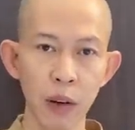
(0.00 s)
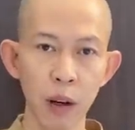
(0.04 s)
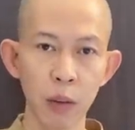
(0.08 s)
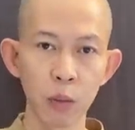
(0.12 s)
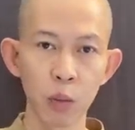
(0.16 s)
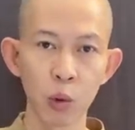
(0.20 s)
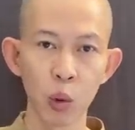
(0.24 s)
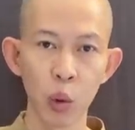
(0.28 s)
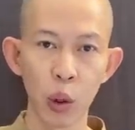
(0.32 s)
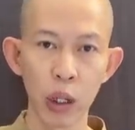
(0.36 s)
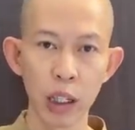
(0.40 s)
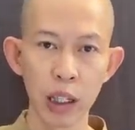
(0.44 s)

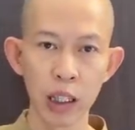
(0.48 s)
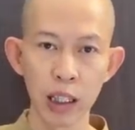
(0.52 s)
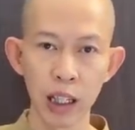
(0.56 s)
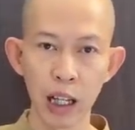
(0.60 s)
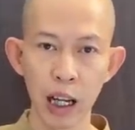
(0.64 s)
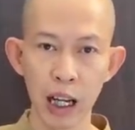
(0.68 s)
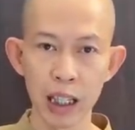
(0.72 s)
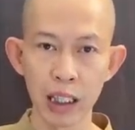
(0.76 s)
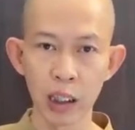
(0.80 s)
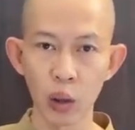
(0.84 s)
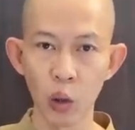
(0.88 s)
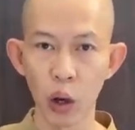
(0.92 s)
phong thủy
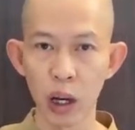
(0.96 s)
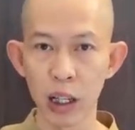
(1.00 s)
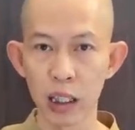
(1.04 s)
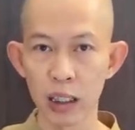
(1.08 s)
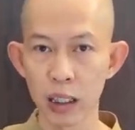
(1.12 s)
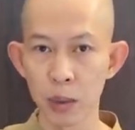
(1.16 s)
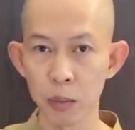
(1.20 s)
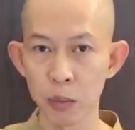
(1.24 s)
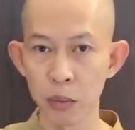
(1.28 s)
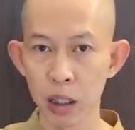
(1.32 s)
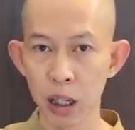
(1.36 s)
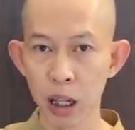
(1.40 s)
khải
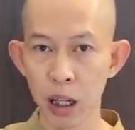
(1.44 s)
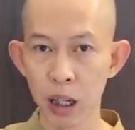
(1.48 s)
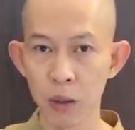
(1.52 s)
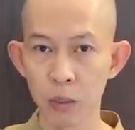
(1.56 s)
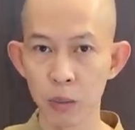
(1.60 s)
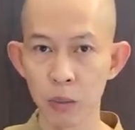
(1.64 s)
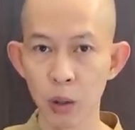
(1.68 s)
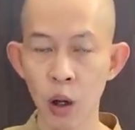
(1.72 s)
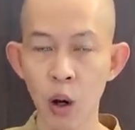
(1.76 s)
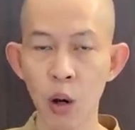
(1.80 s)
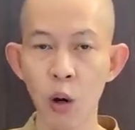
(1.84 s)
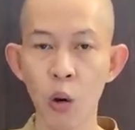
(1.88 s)
toàn chấm
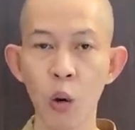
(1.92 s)
com